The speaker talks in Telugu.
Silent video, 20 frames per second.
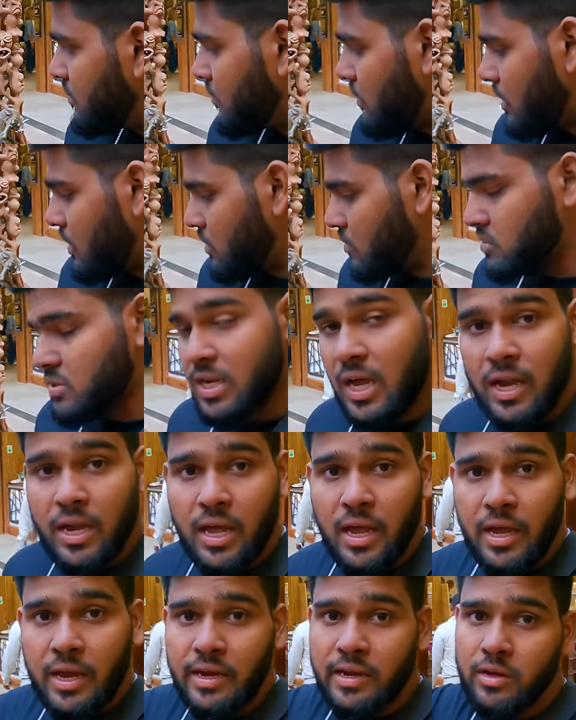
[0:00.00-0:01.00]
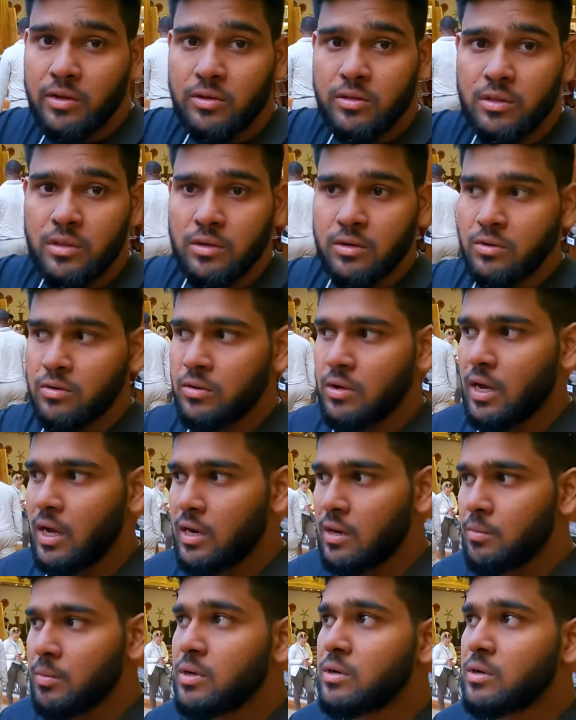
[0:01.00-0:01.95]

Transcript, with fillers: వాళ్ళు చాలా హైట్ ఎగురుతారు కర్ర